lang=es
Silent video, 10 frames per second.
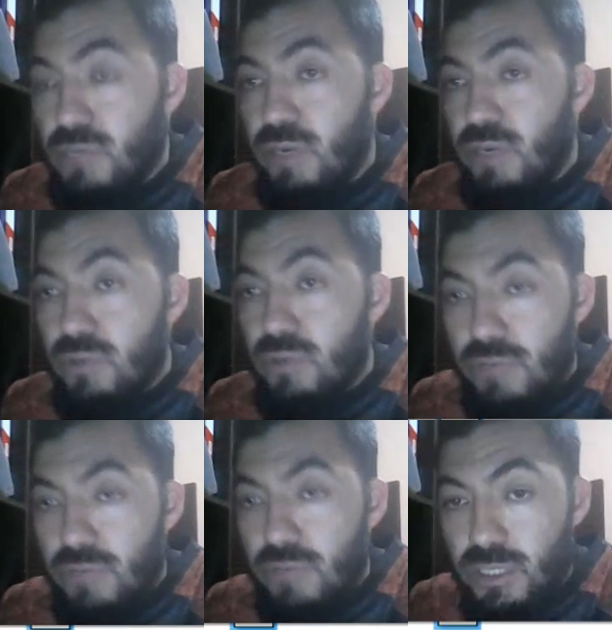vale 1.
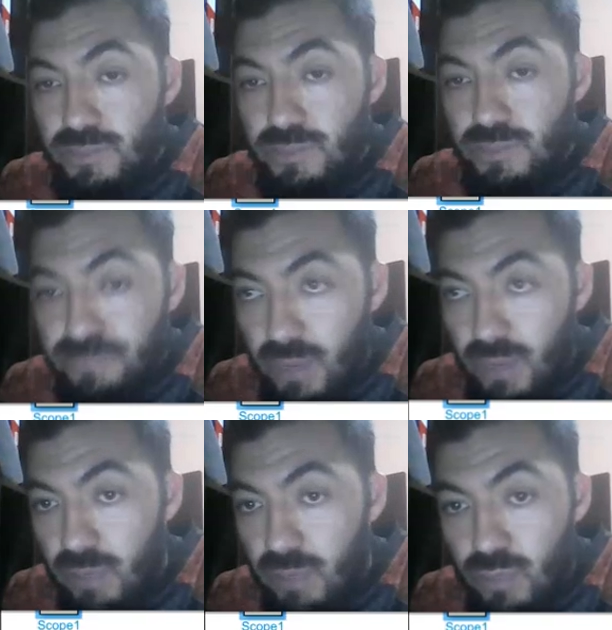Listo.
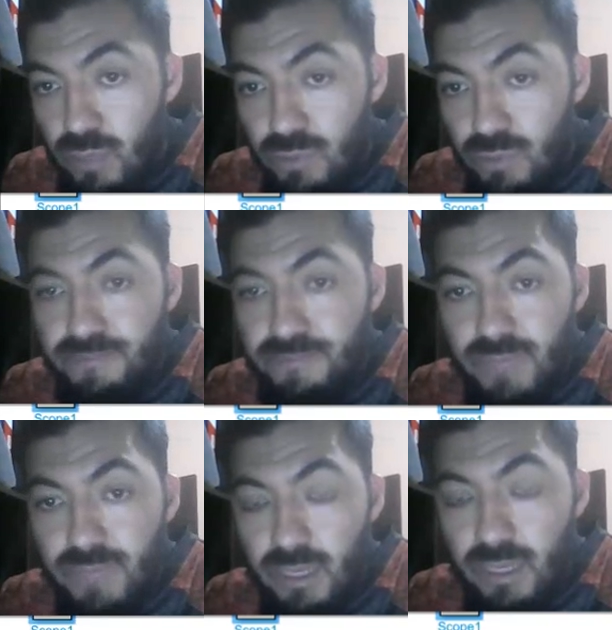Al valer 1,
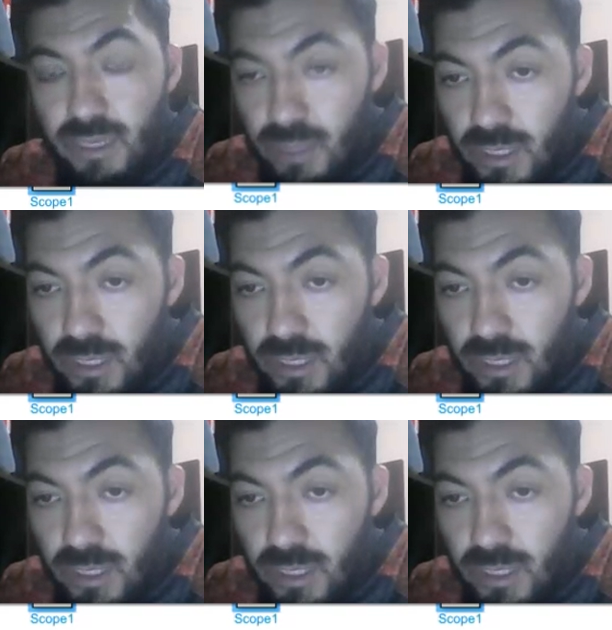eh,